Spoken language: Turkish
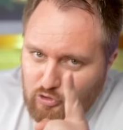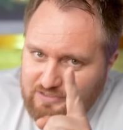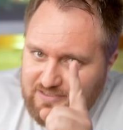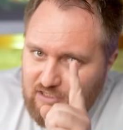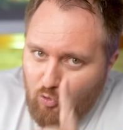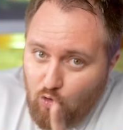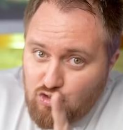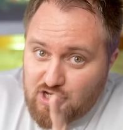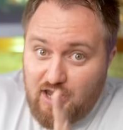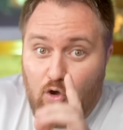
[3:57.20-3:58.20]
Dolayısıyla
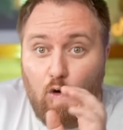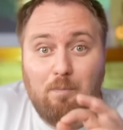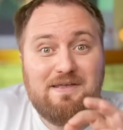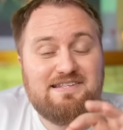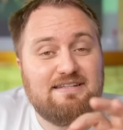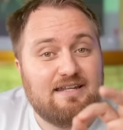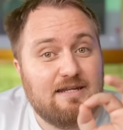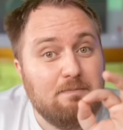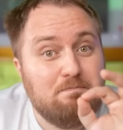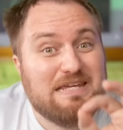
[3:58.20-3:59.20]
önce
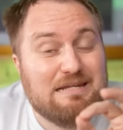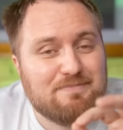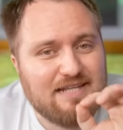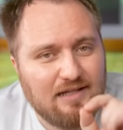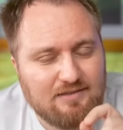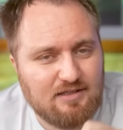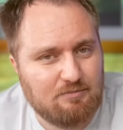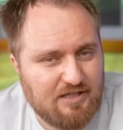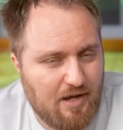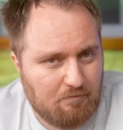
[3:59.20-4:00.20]
obezitenin bilimsel
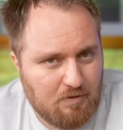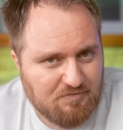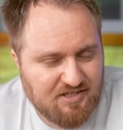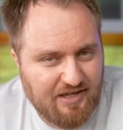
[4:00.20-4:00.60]
tanımını yapmamız